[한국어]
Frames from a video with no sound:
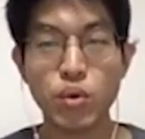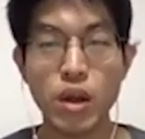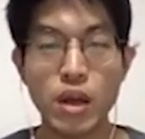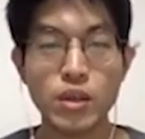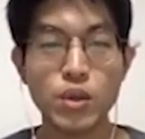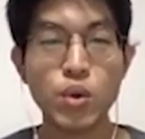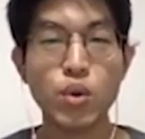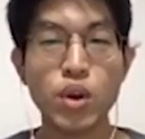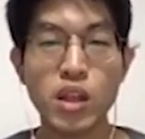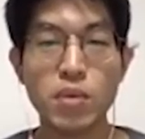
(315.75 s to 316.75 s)
수동으로
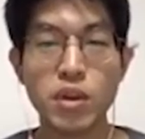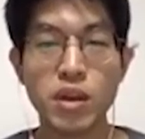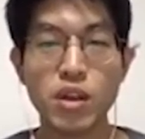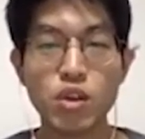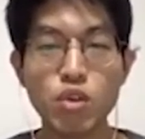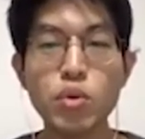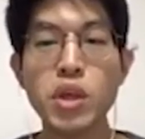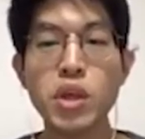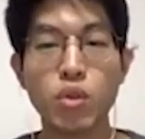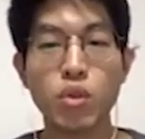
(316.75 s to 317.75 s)
하다 보니까 휴먼 에러도
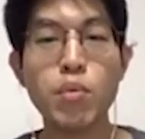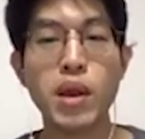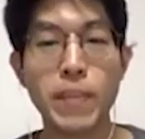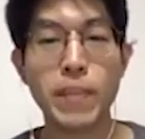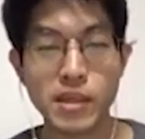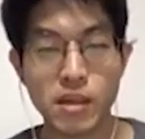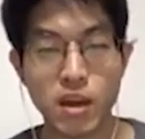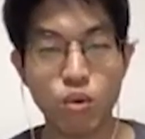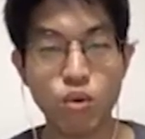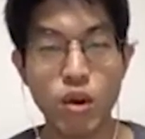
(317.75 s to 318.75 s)
너무 많이
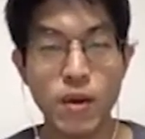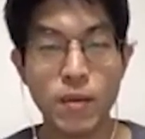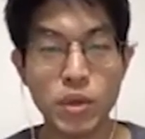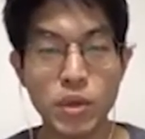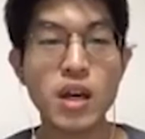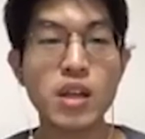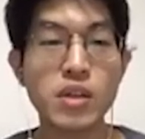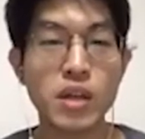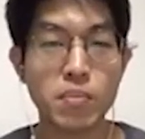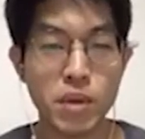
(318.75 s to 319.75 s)
발생하고 뭐 시간적인
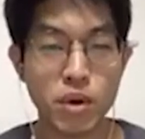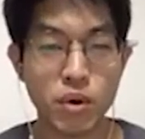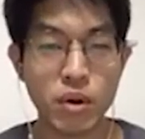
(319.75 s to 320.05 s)
비용,